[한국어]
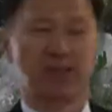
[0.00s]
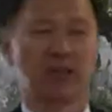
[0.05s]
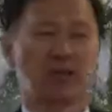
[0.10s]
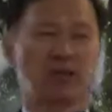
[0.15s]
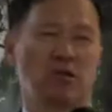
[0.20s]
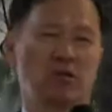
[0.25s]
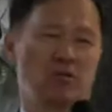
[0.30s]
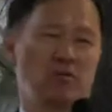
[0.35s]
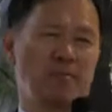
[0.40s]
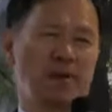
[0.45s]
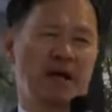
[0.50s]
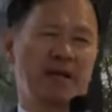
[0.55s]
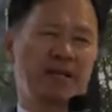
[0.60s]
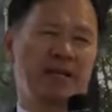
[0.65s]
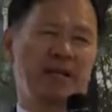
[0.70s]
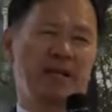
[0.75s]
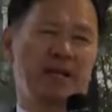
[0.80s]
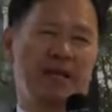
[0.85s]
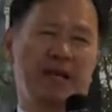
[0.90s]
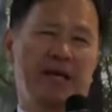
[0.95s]
그리고
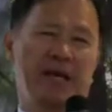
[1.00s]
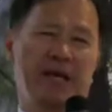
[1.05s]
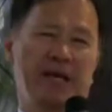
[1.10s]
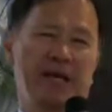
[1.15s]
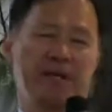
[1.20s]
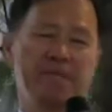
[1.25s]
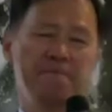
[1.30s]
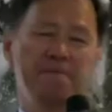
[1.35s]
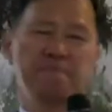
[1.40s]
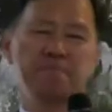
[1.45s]
만약에